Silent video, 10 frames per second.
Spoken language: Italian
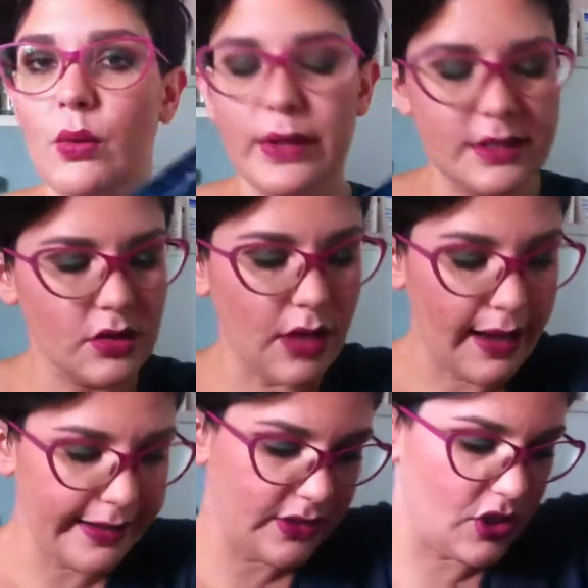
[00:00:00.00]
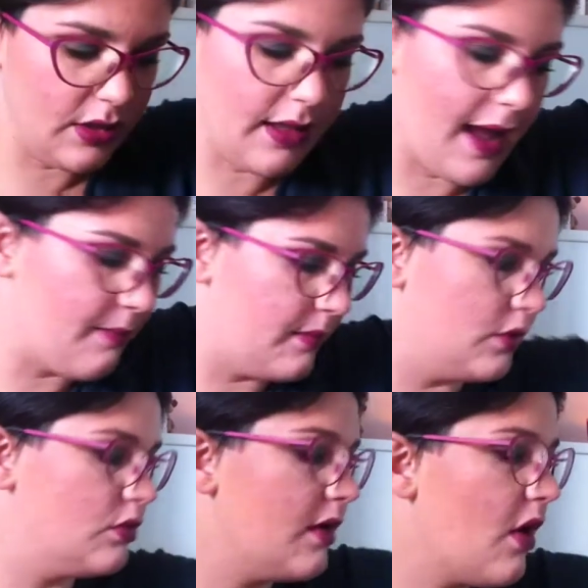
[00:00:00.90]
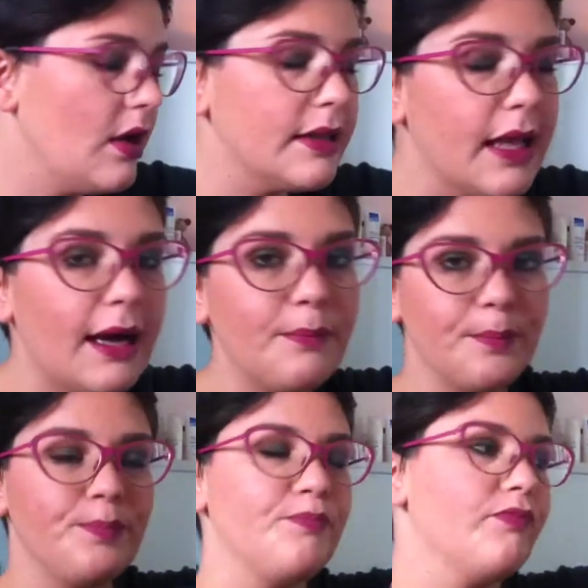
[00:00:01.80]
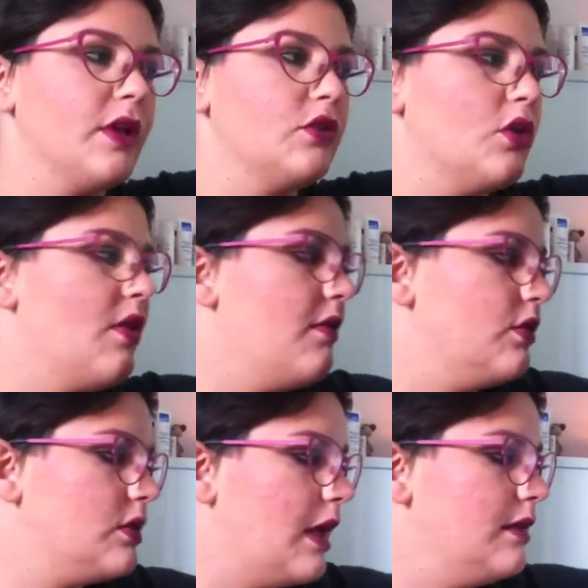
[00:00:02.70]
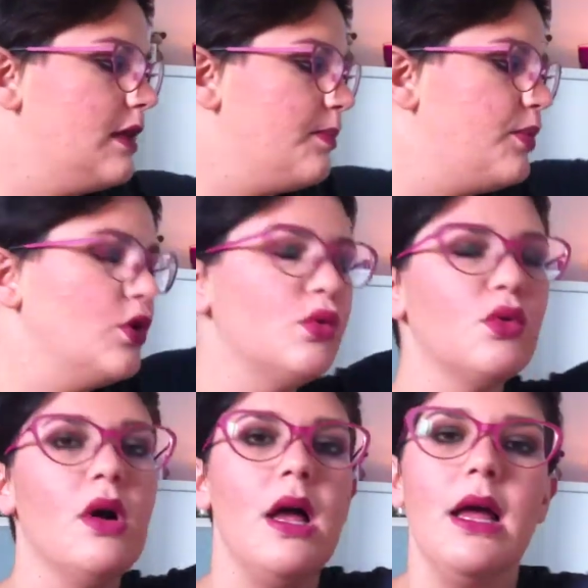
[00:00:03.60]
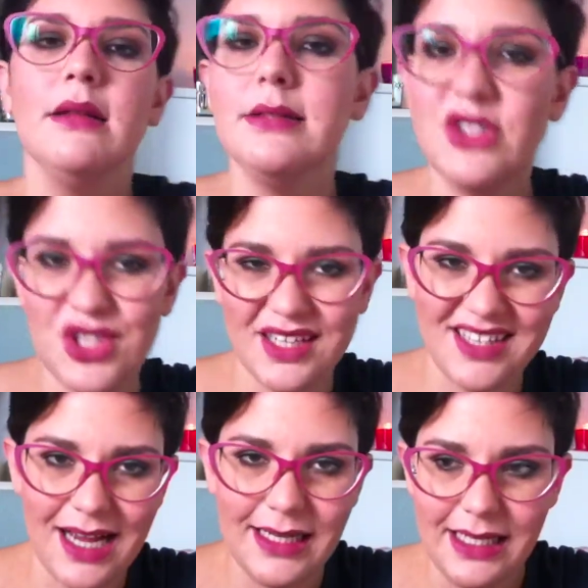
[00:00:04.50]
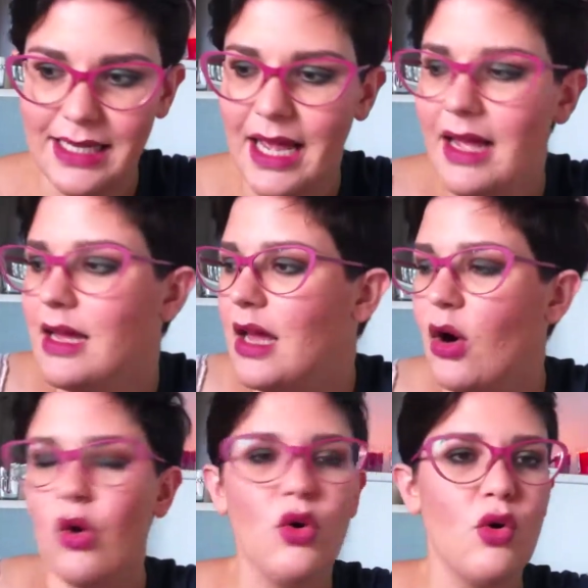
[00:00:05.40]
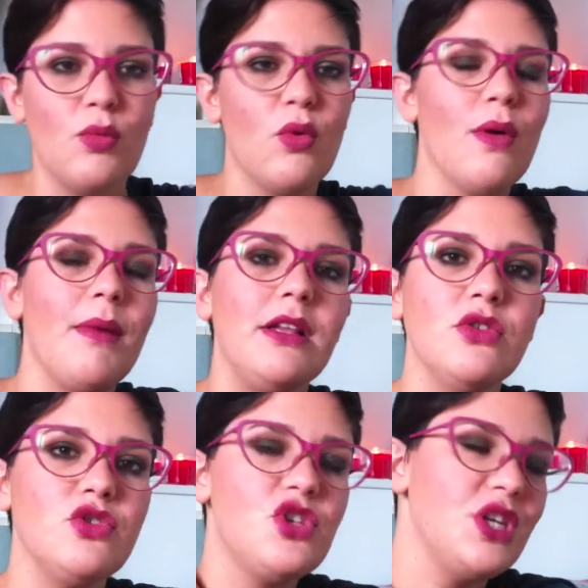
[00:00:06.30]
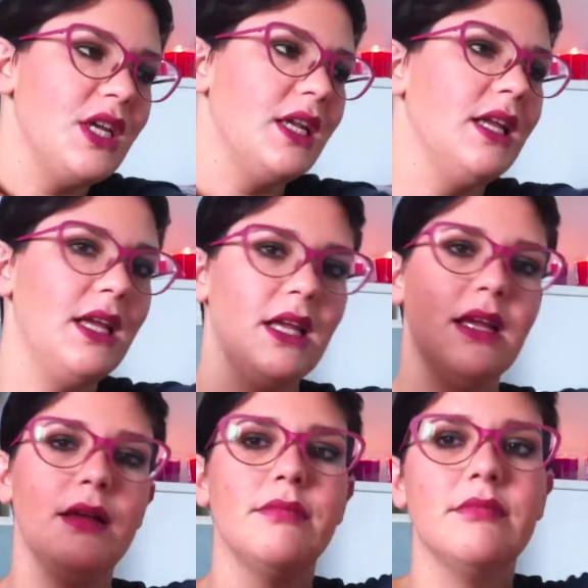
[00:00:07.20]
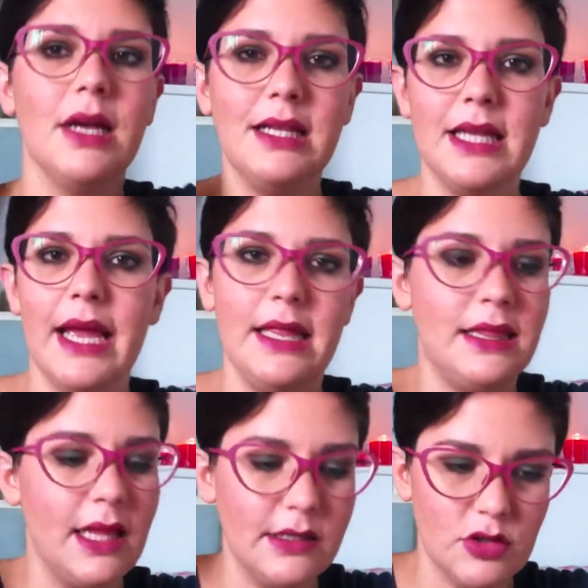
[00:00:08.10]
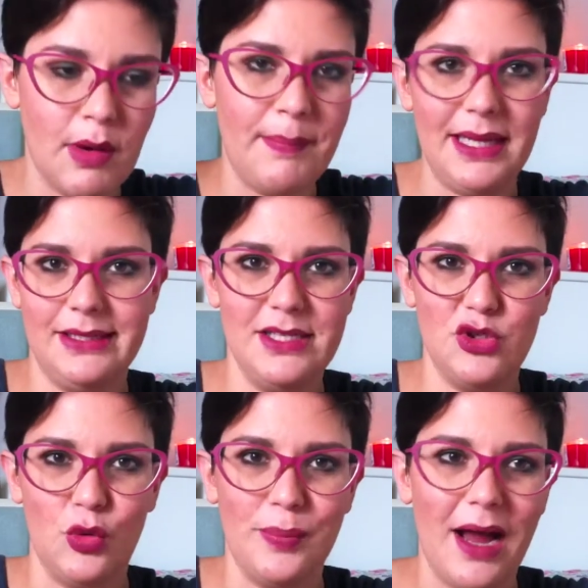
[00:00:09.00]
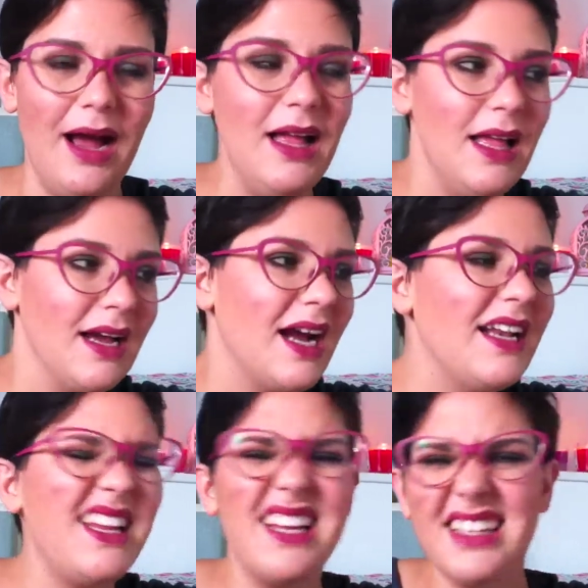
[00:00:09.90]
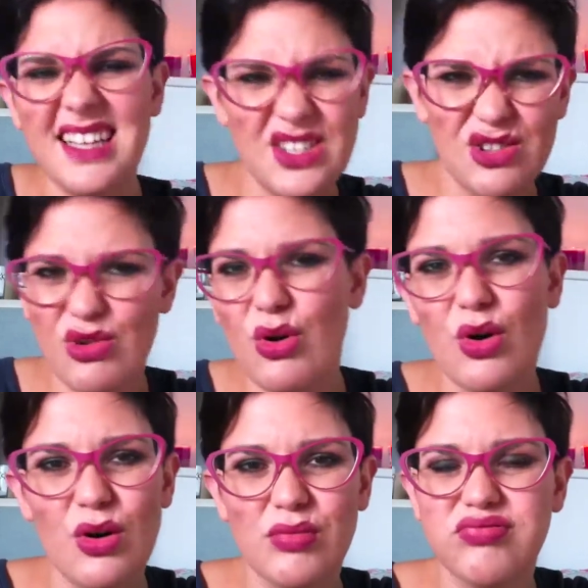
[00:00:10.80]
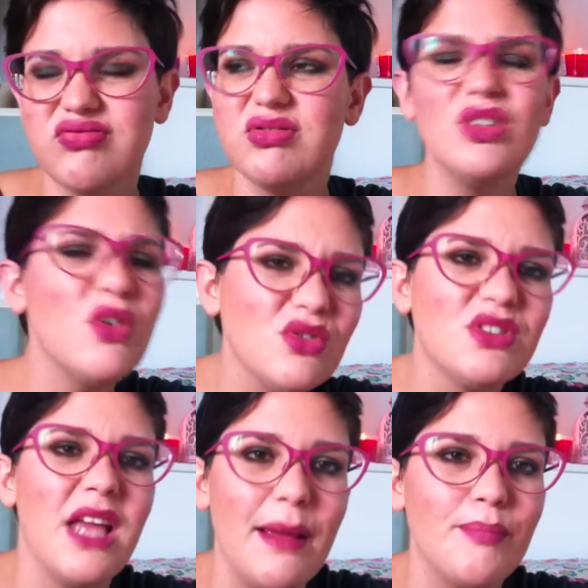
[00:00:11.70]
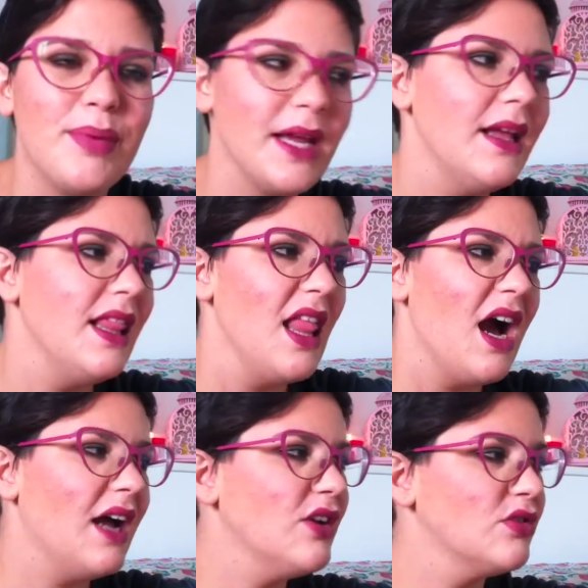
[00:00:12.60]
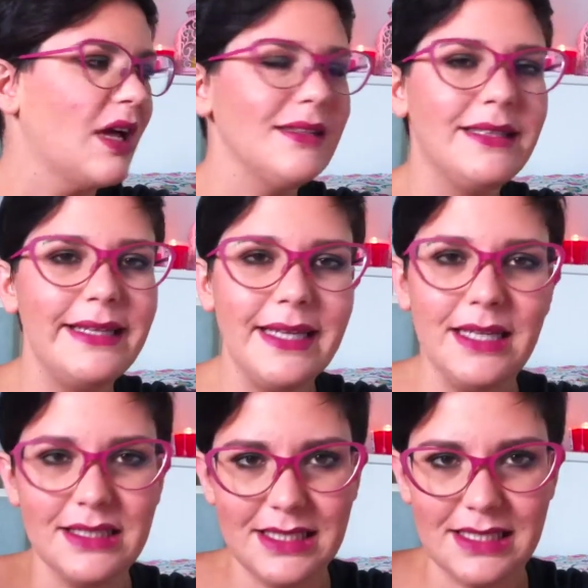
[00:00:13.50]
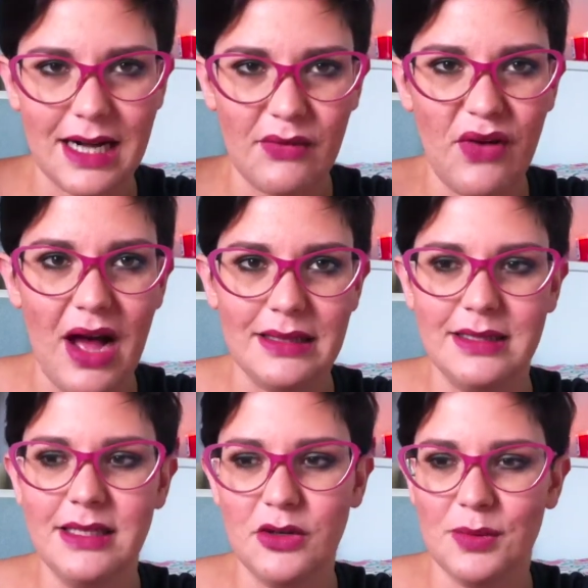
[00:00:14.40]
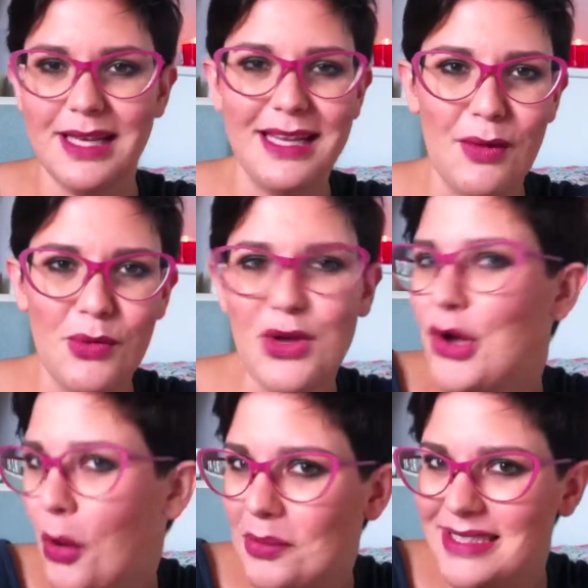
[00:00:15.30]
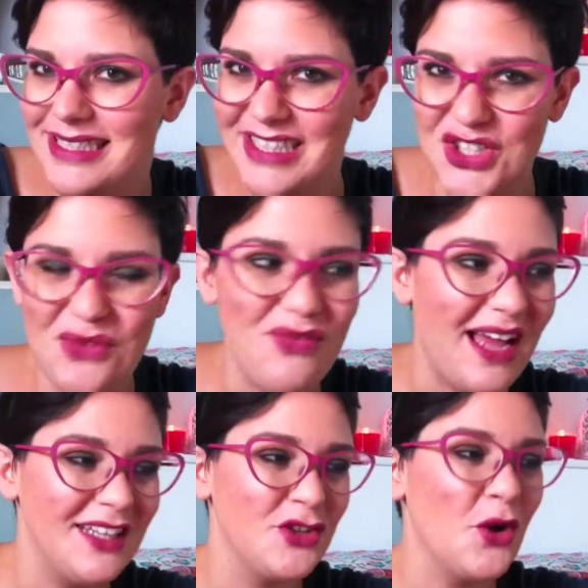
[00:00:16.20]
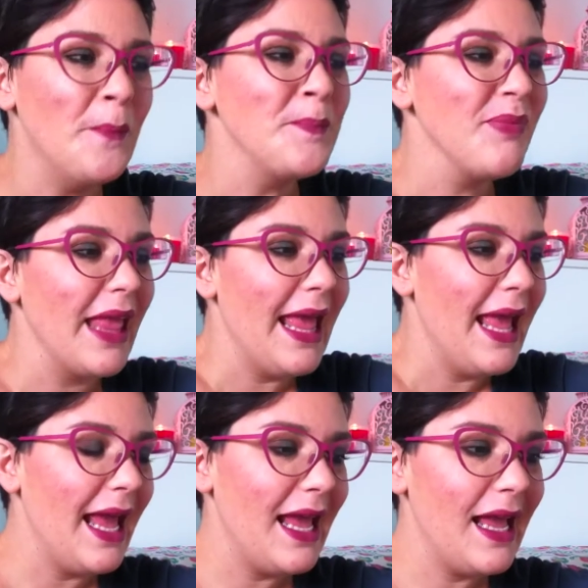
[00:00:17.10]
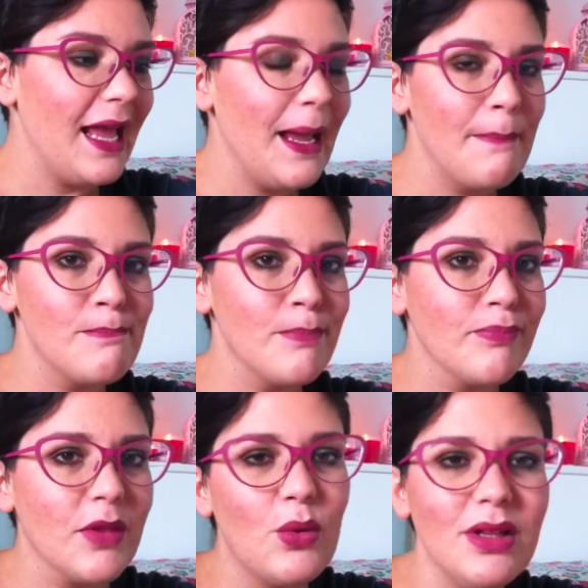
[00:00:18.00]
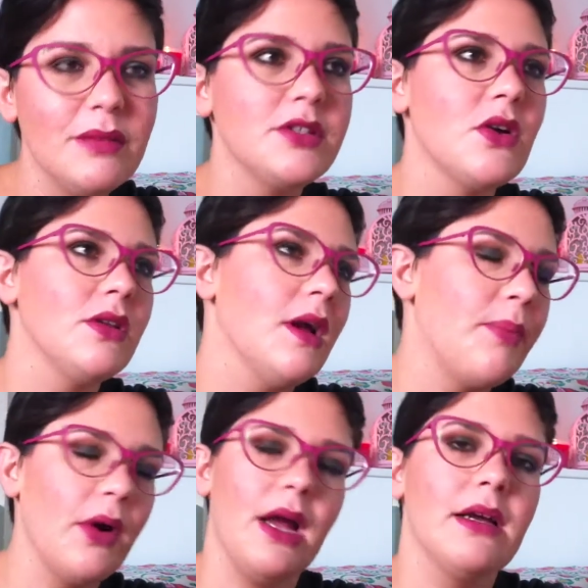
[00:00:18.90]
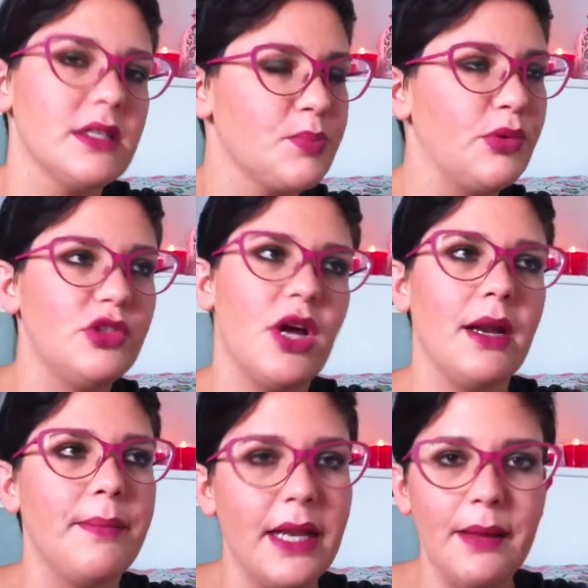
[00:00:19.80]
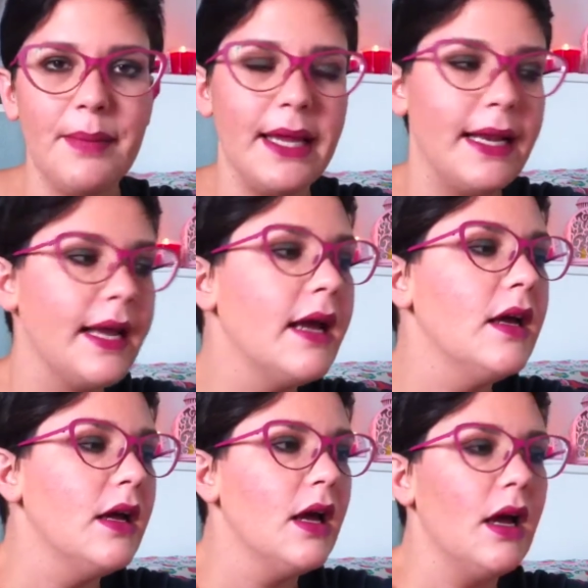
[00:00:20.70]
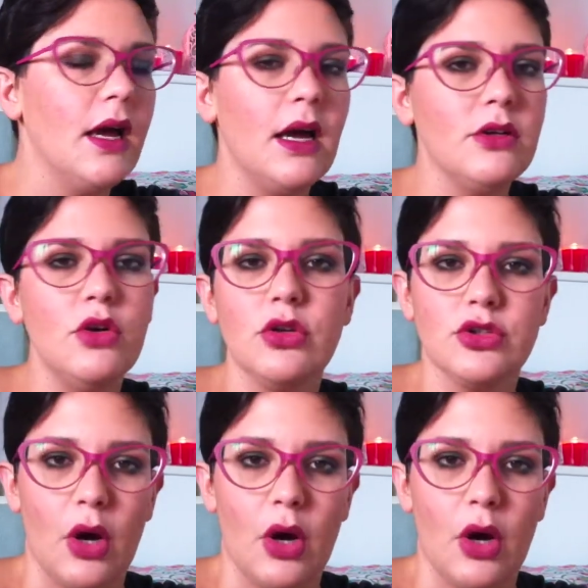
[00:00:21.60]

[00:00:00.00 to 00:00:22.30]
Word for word: acquisto da H&M una volta mh, mm, trovavo tante più t-shirt carine o comunque maglioncini, magliette, insomma pezzi sopra carini adesso non sempre hanno tanti strafanti come li chiamo io, come si dice in Veneto e mm, quindi bisogna poi anche spulciare bene bene eh, non lo